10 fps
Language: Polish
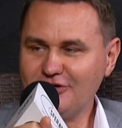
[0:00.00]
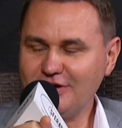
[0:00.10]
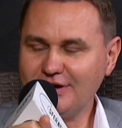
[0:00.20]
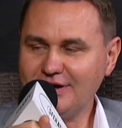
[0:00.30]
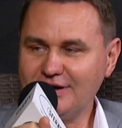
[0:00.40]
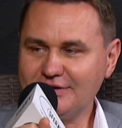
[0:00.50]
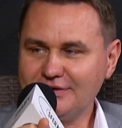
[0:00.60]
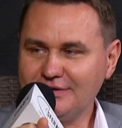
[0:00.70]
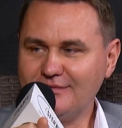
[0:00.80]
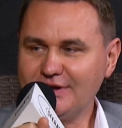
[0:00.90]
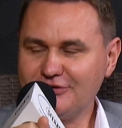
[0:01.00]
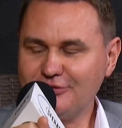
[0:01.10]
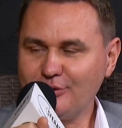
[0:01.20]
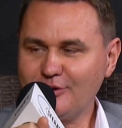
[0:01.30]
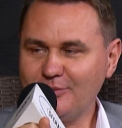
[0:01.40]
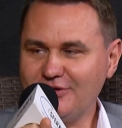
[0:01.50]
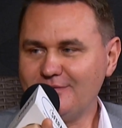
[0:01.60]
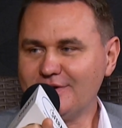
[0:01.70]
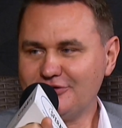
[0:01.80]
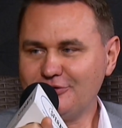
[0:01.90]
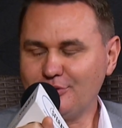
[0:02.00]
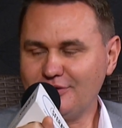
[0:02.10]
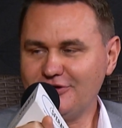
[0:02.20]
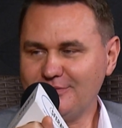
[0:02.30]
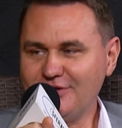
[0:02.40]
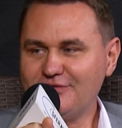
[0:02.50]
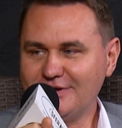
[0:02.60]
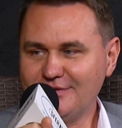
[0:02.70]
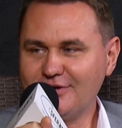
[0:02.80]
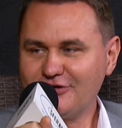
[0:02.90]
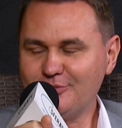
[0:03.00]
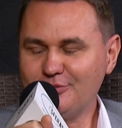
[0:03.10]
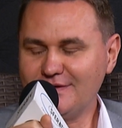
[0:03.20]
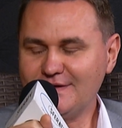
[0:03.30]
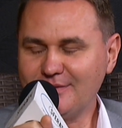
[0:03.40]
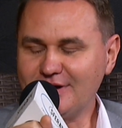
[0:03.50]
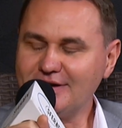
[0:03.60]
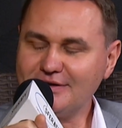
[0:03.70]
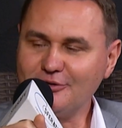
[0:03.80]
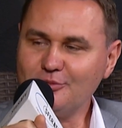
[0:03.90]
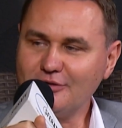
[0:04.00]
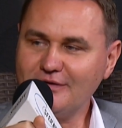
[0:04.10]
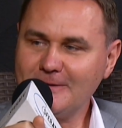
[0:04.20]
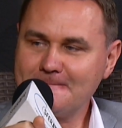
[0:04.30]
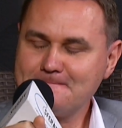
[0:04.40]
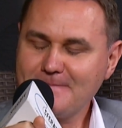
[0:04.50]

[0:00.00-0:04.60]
sięga lat 2005-2009. Wtedy właśnie były zawierane te umowy.